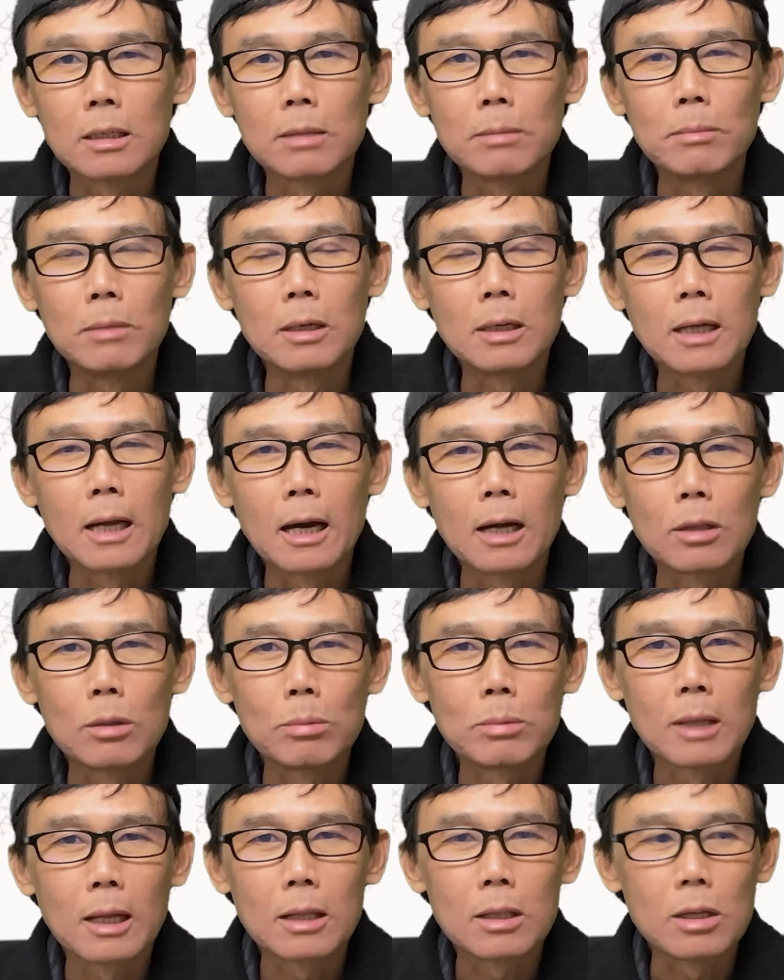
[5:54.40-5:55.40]
bữa nay
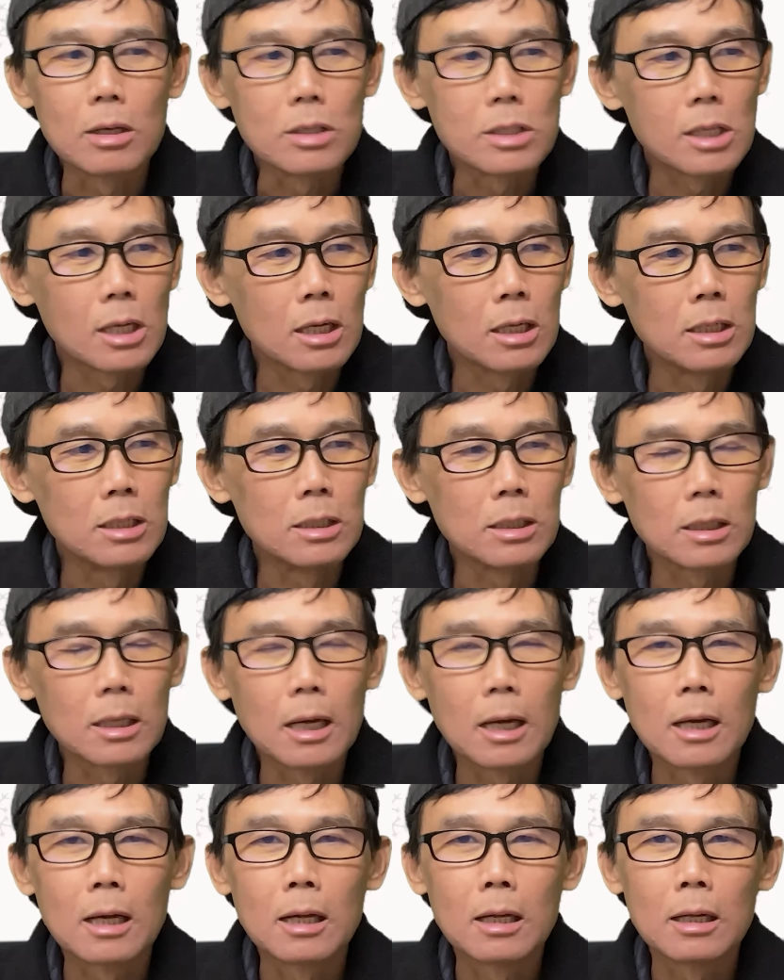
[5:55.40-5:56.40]
chúng ta chỉ sơ lược
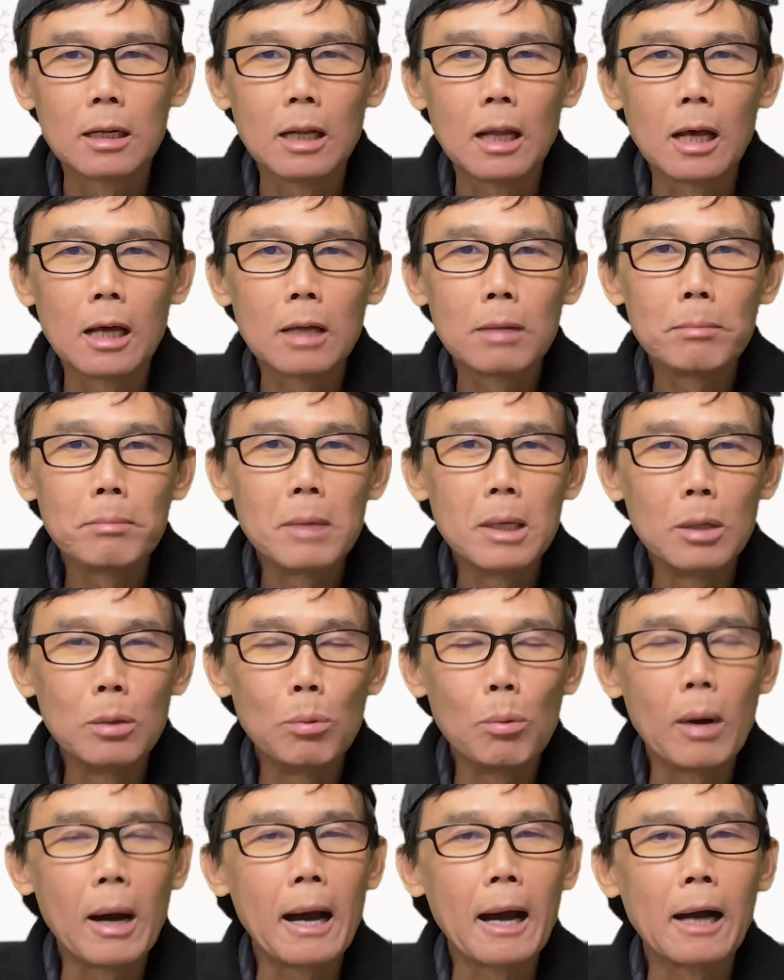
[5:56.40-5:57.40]
nha để minh
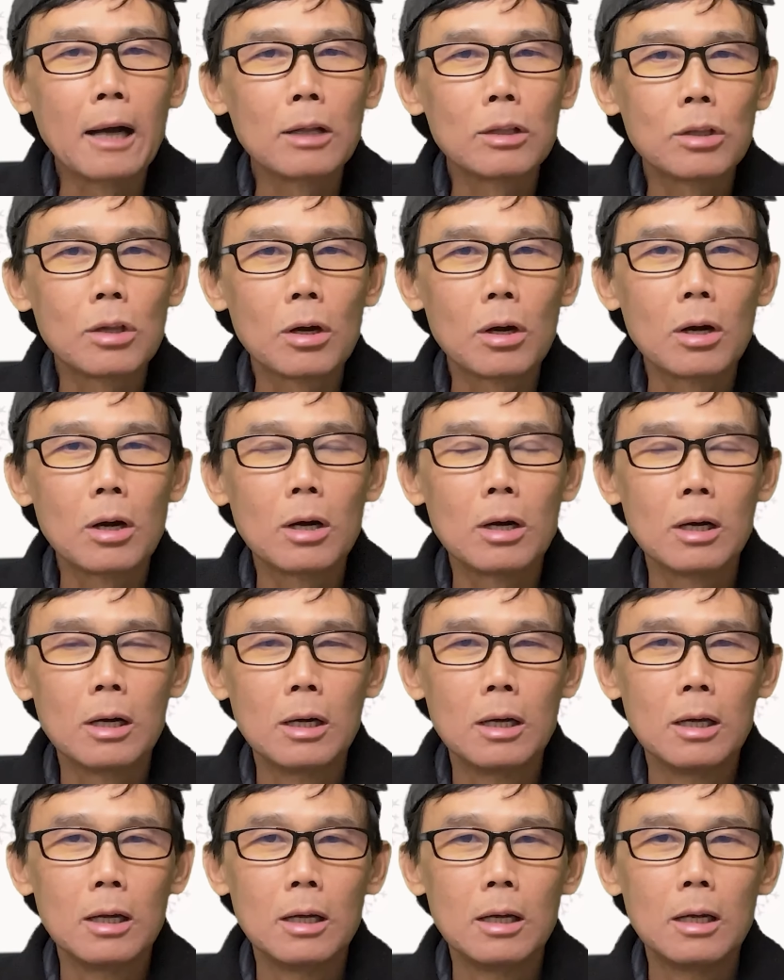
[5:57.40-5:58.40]
họa cho
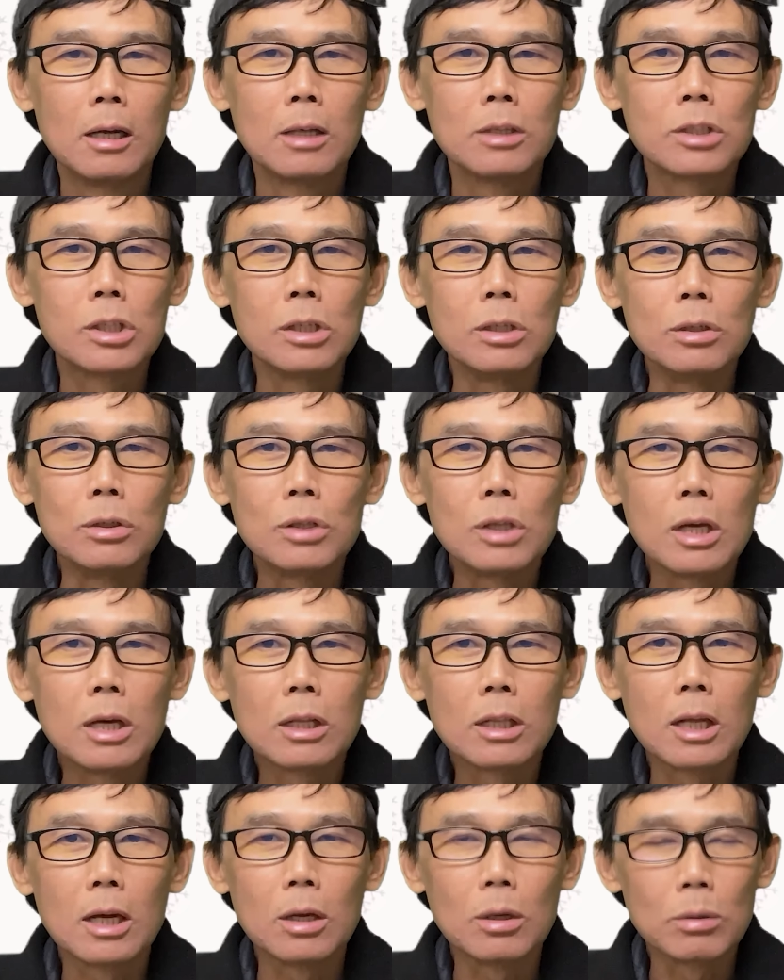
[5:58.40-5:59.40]
sự chia
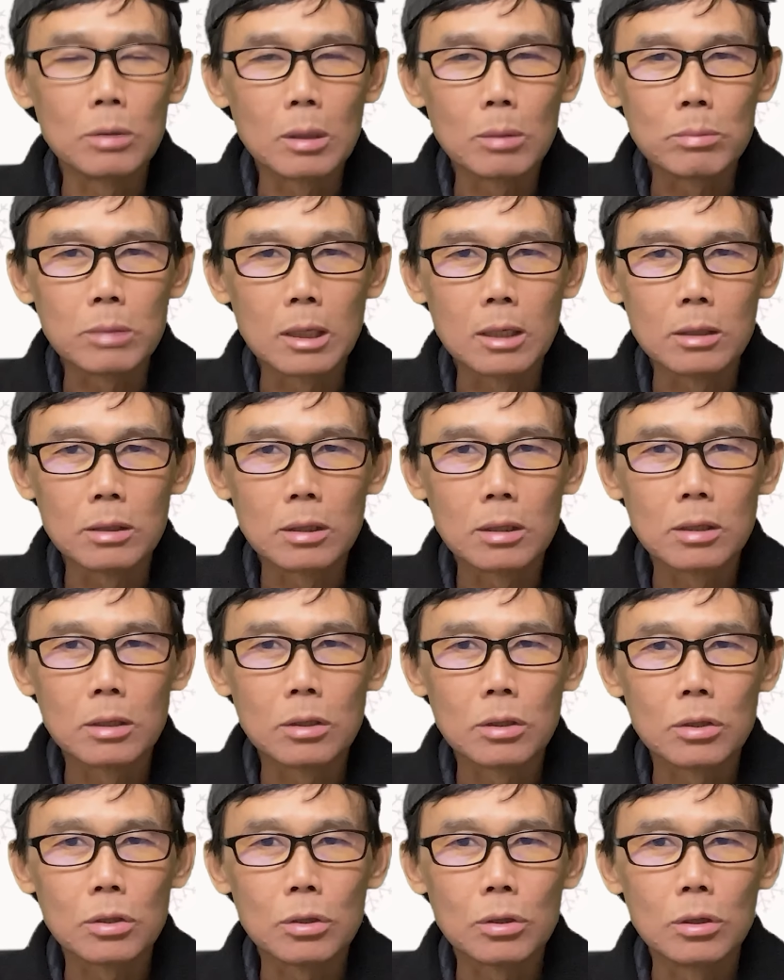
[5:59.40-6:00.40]
thì của động từ thôi
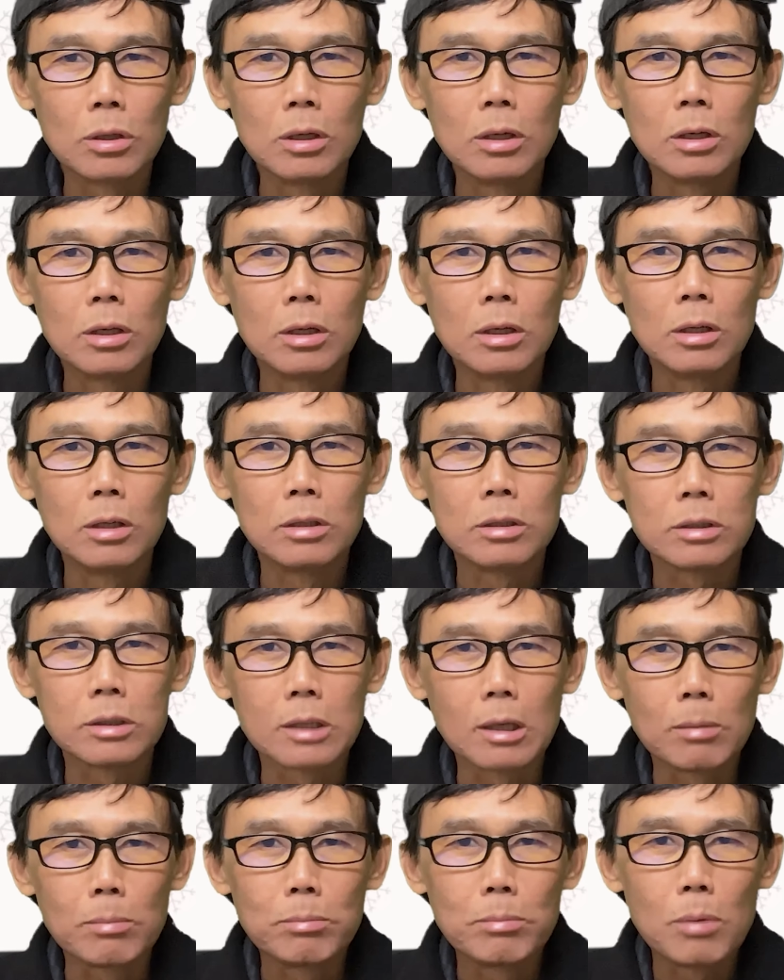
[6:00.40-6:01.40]

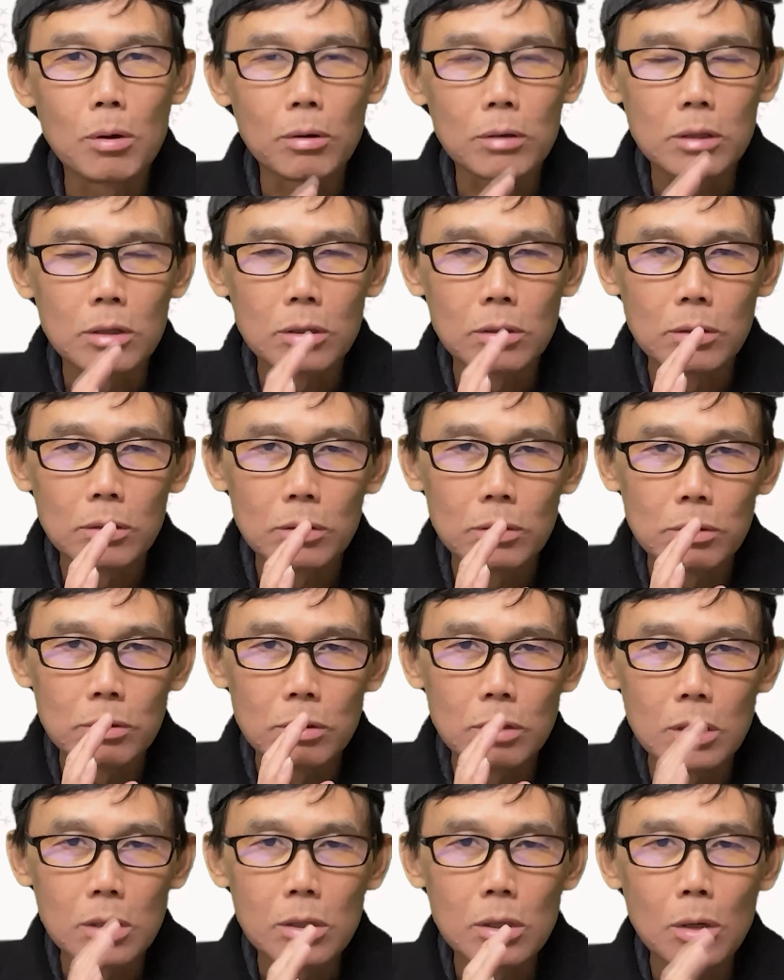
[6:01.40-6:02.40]
trong một
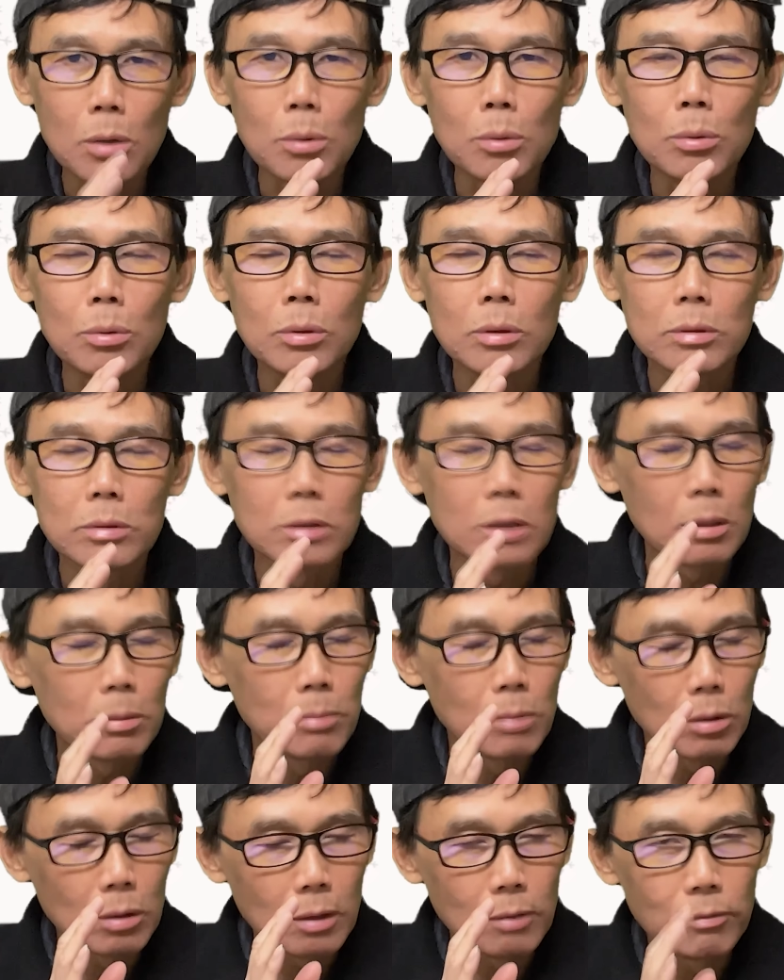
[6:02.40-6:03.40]
ví dụ trong
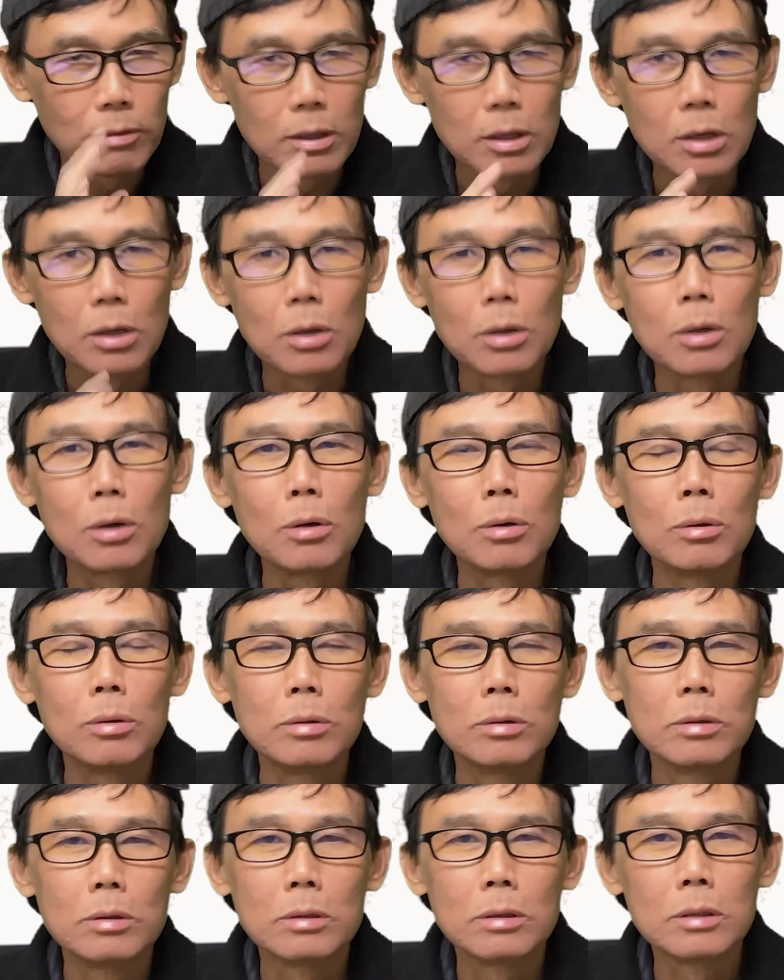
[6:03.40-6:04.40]
một cái video
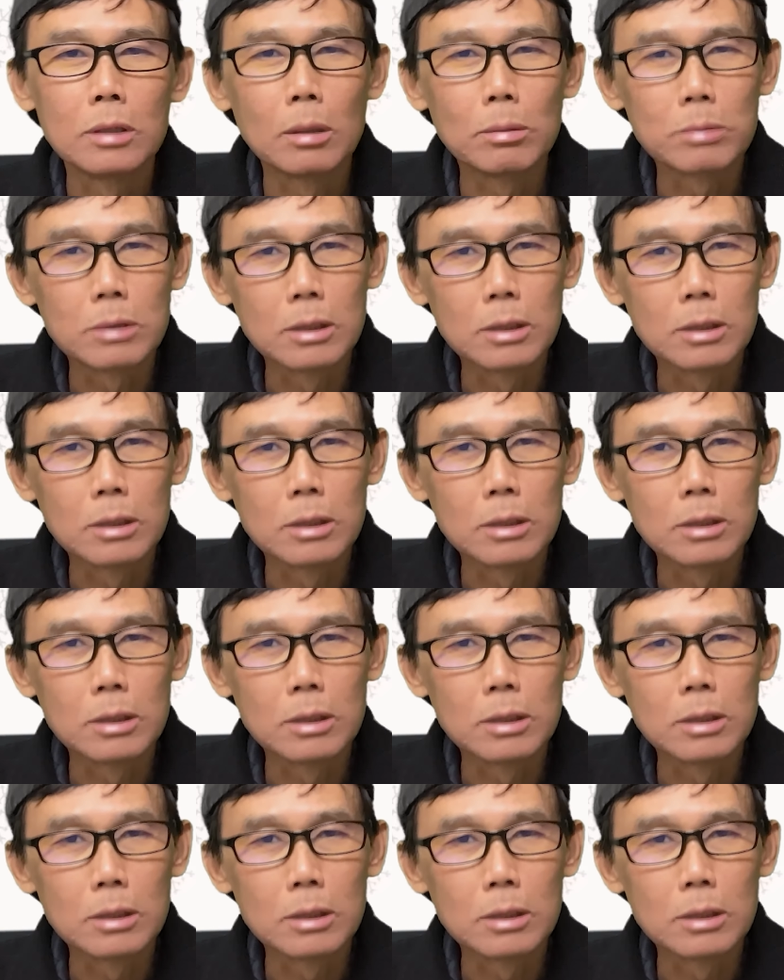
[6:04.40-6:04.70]
trong